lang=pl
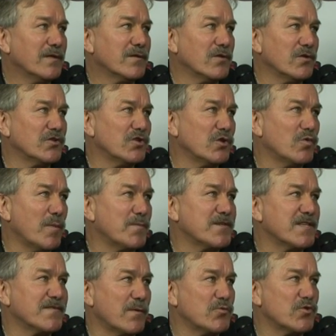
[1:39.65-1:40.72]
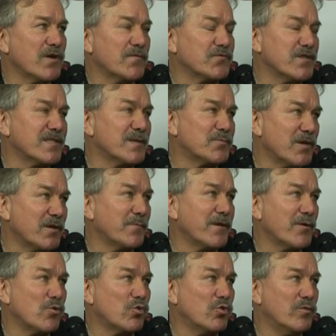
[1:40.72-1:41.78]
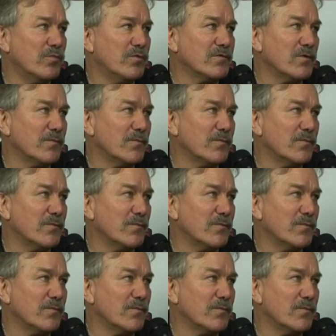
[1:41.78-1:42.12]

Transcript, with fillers: No i ci chłopcy z Wałbrzycha wszyscy przyjdą do jego klubu.